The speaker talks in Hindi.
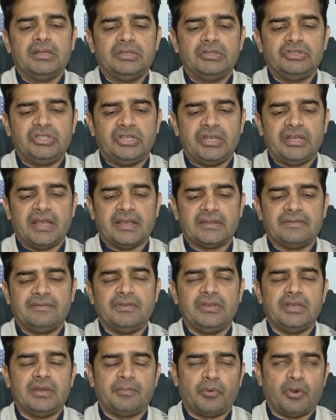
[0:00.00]
जे एस
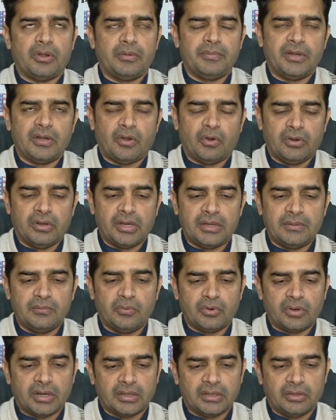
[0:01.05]
वी अपॉइंटमेंट ऑनलाइन
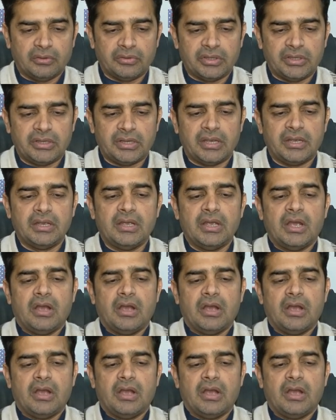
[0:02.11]
बुक करना होती है